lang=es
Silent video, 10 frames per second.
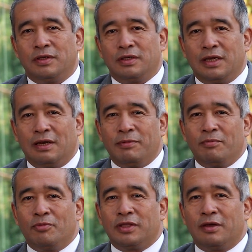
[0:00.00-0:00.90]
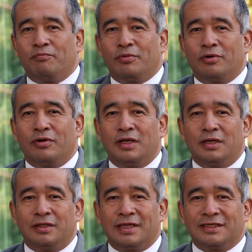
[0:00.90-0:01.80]
y al mismo tiempo
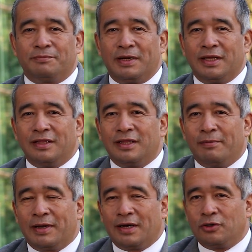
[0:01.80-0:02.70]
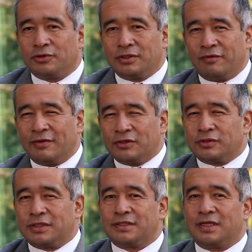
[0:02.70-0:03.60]
transparente para los
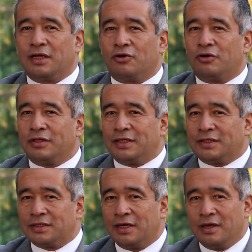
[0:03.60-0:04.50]
diversos stakeholders